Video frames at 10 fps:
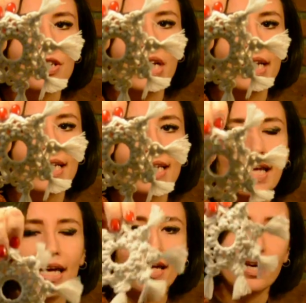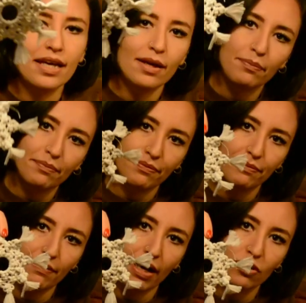şeklinde
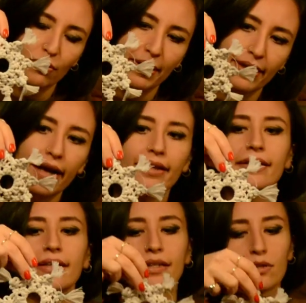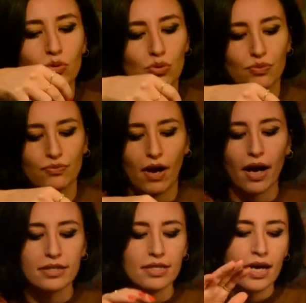makromeden süsüm
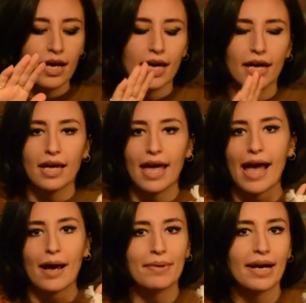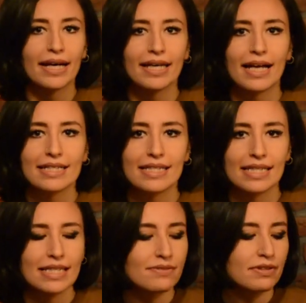var. Ee, eğer merak
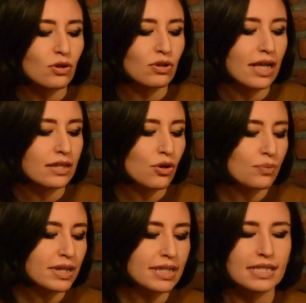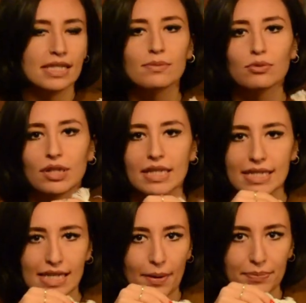ederseniz videonun altına yorum bırakırsanız bunda
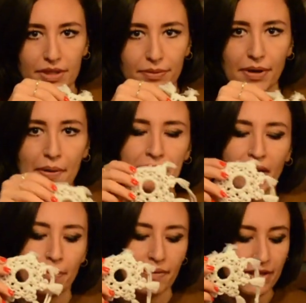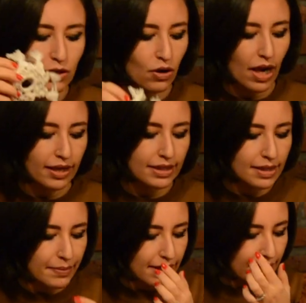nasıl yaptığımı bir video ile
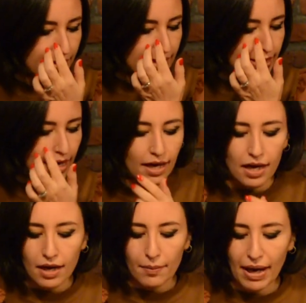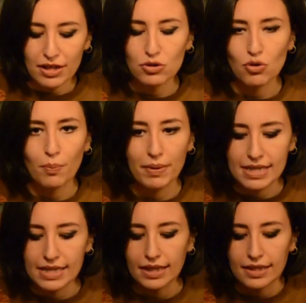anlatabilirim size. Bence çok
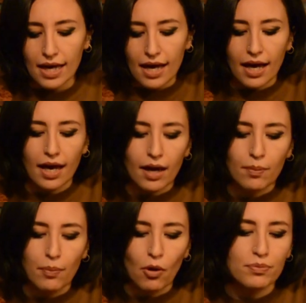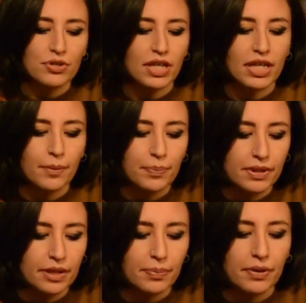basit. Ee, böyle bir şey
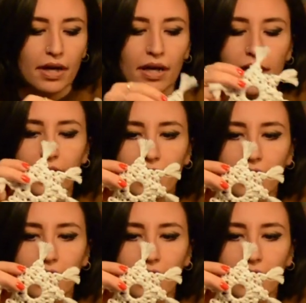yapılıp e,